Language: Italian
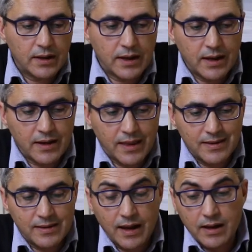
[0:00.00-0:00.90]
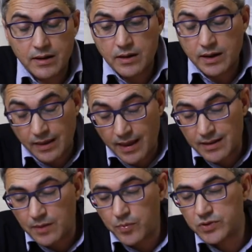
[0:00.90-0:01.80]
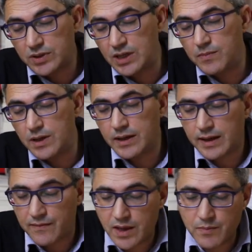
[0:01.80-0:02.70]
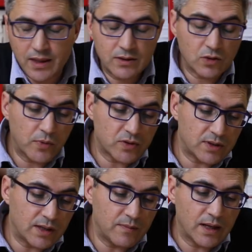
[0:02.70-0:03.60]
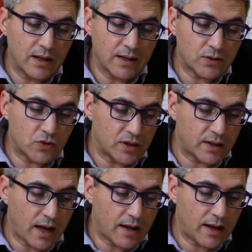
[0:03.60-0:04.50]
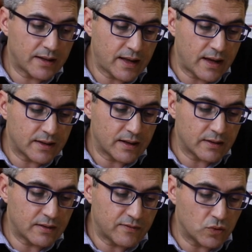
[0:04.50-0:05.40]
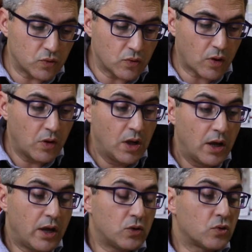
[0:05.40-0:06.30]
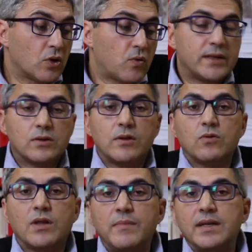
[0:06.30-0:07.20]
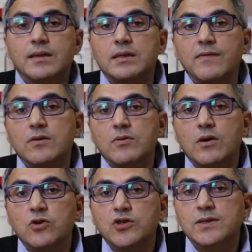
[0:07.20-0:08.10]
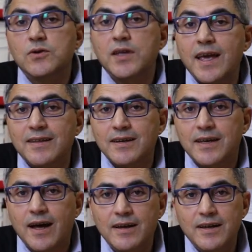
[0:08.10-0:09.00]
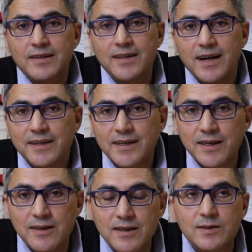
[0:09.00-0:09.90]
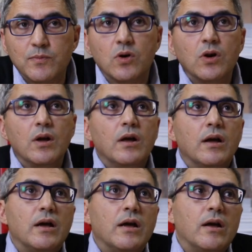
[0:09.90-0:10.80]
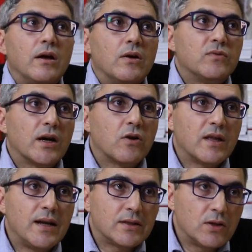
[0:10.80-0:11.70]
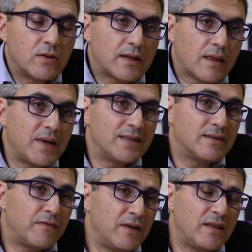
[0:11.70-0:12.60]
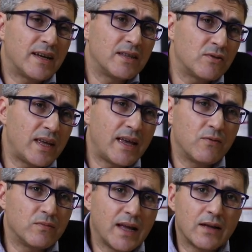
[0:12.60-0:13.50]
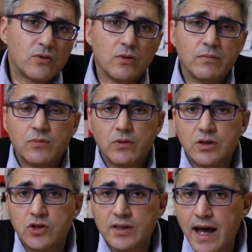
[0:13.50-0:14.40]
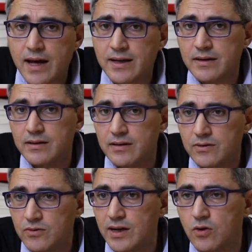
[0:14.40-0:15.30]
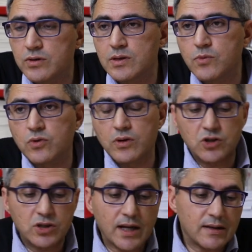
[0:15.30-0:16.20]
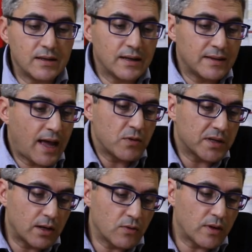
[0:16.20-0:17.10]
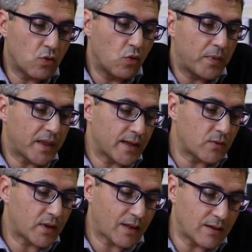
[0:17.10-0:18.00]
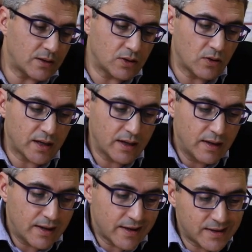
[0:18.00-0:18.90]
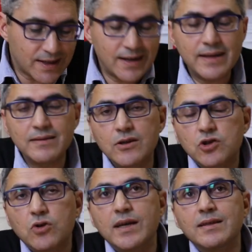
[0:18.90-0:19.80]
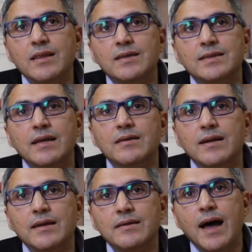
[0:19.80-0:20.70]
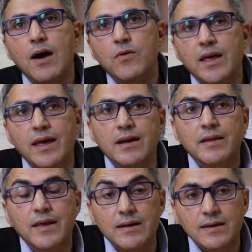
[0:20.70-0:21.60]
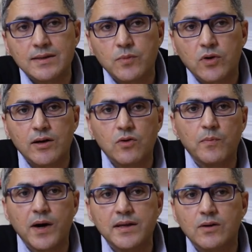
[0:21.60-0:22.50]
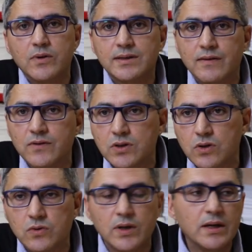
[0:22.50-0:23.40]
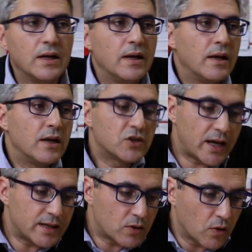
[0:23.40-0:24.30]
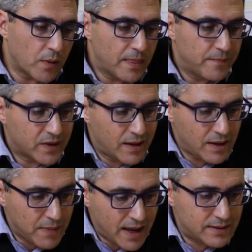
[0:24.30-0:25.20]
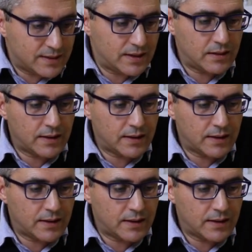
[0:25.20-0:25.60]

che, renda, eh, che rende possibile, che avrebbe reso possibile la società anarchica del futuro. In tutto questo naturalmente si vede una concezione etica dell'anarchismo, eh, una correlazione tra mezzi e fini che non è un dato originale, eh, non è il contributo originale di Landauer che lo recupera da una tradizione risalente, ciò che è interessante in Landauer è il realismo che accompagna questa visione. Certo, i mezzi